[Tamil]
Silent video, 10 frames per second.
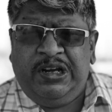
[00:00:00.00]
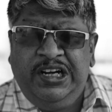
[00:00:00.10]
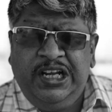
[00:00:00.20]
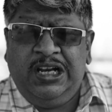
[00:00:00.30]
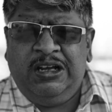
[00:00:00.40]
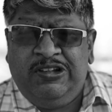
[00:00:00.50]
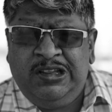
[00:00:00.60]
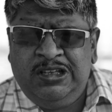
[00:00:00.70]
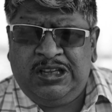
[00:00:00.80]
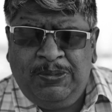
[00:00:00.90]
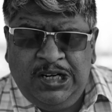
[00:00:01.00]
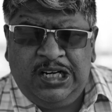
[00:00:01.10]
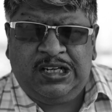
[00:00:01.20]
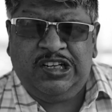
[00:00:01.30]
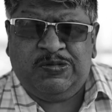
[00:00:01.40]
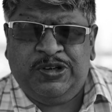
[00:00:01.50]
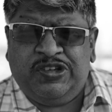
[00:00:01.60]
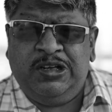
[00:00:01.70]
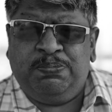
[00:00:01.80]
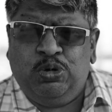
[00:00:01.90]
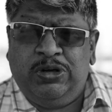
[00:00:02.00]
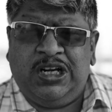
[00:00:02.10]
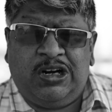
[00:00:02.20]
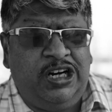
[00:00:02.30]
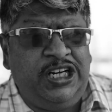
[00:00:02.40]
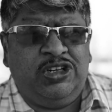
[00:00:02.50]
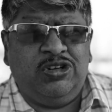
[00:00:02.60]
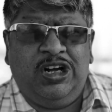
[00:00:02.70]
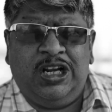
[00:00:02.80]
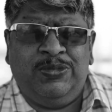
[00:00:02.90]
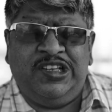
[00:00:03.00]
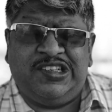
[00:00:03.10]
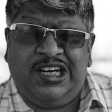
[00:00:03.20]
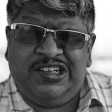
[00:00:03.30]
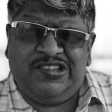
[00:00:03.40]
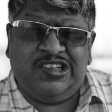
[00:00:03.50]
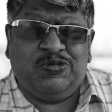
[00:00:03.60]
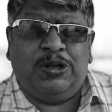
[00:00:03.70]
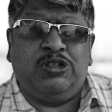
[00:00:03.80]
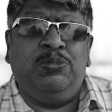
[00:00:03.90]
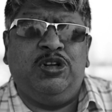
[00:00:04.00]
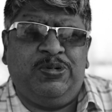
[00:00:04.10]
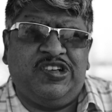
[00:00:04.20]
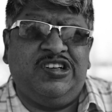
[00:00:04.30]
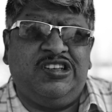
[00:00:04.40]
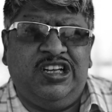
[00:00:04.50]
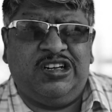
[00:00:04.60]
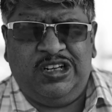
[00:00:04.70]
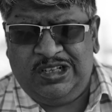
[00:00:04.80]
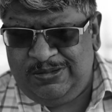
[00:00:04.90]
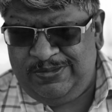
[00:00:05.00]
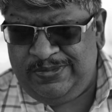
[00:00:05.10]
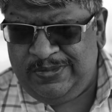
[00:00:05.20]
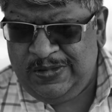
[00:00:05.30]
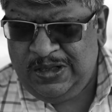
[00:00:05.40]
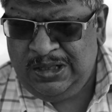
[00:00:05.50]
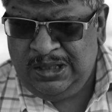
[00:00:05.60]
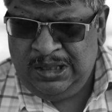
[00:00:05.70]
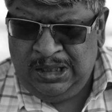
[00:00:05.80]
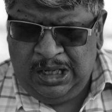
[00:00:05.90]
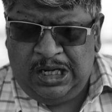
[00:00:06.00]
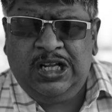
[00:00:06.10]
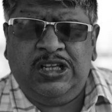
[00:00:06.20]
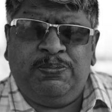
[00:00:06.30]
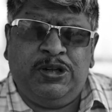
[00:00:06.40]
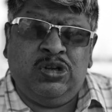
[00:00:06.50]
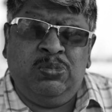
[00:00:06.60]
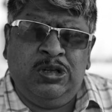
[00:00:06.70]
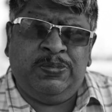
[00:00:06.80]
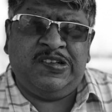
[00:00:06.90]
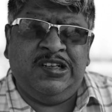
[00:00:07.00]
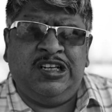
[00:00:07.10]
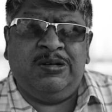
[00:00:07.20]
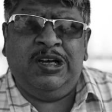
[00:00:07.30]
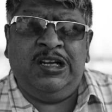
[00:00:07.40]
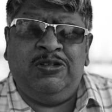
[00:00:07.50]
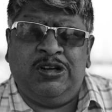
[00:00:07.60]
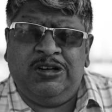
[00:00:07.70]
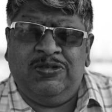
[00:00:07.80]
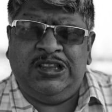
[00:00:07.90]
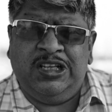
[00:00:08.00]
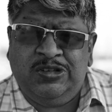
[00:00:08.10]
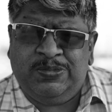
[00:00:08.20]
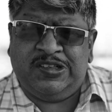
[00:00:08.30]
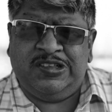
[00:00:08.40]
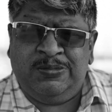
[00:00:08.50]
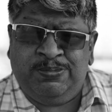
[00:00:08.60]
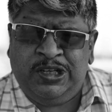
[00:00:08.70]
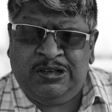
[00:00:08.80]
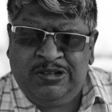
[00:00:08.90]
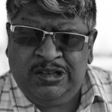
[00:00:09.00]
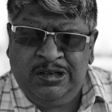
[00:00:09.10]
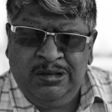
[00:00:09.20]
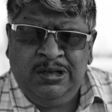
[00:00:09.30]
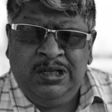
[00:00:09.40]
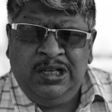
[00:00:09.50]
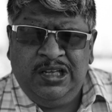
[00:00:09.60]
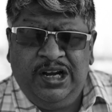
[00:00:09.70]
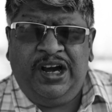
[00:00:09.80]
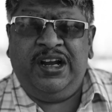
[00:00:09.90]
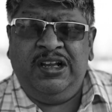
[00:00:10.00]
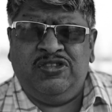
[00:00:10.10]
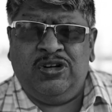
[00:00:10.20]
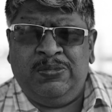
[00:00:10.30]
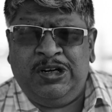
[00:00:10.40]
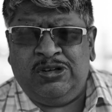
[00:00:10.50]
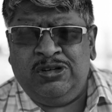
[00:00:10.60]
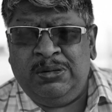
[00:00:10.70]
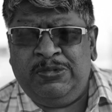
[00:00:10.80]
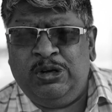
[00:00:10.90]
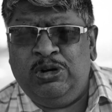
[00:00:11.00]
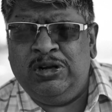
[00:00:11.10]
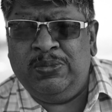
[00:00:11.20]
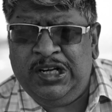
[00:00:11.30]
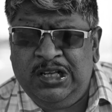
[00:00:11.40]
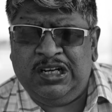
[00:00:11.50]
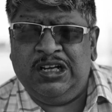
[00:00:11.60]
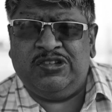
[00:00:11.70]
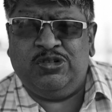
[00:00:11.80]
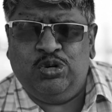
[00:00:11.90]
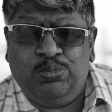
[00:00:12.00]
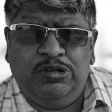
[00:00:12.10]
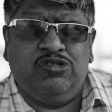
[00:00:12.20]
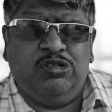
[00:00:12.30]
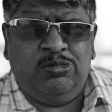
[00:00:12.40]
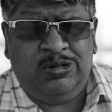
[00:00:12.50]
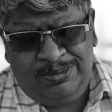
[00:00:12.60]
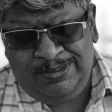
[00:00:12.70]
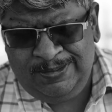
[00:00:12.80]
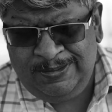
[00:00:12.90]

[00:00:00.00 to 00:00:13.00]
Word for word: இந்தியாவில் வந்து தமிழ்நாட்டில் எஸ்பெஷலி புவர் அக்கார்டிங் டு கவர்மெண்ட் ஸ்டாட்டிஸ்டிக்ஸ் பத்தொம்பது பர்சன்ட் தான் இருக்காங்க ஆனால் அந்த பத்தொம்பது பர்சன்ட்டுக்கு மேலே ஒரு இருபத்தஞ்சு பர்சன்ட் பேர் வந்து ஏழைன்னு சொல்ல மாட்டோம் நம்ம லோவர் மிடில் கிளாஸ் குரூப்புன்னு சொல்லுவோம்